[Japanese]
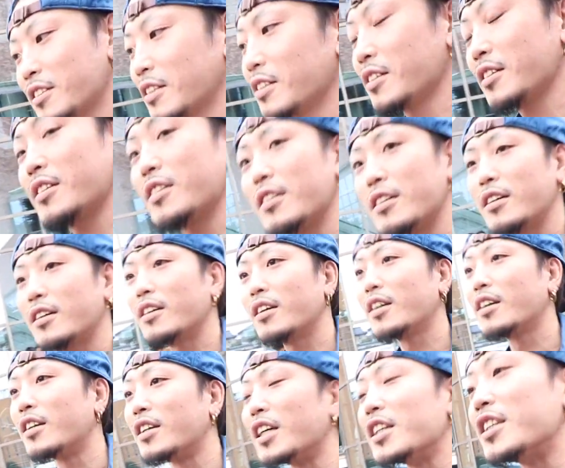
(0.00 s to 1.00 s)
トレとか普段
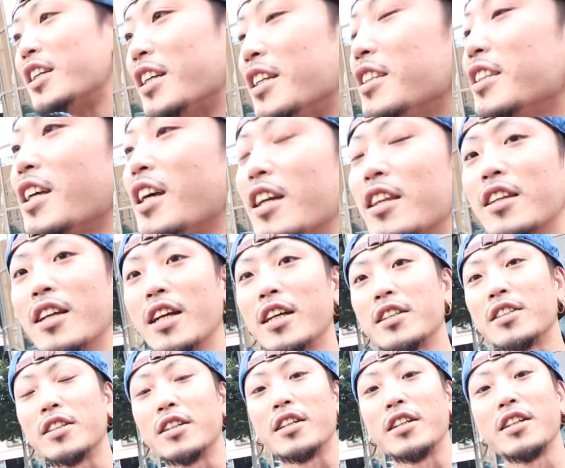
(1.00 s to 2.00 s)
されますいや全然やってない
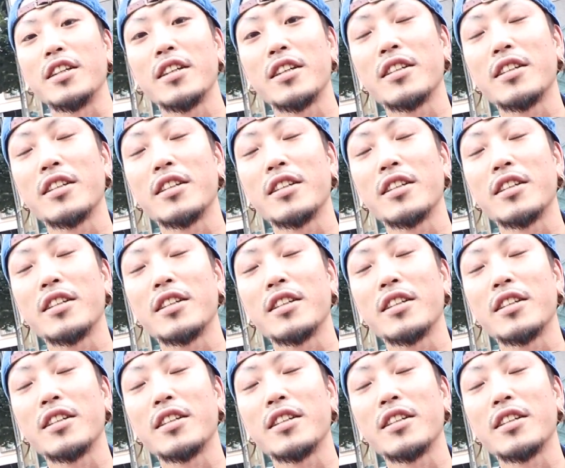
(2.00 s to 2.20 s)
です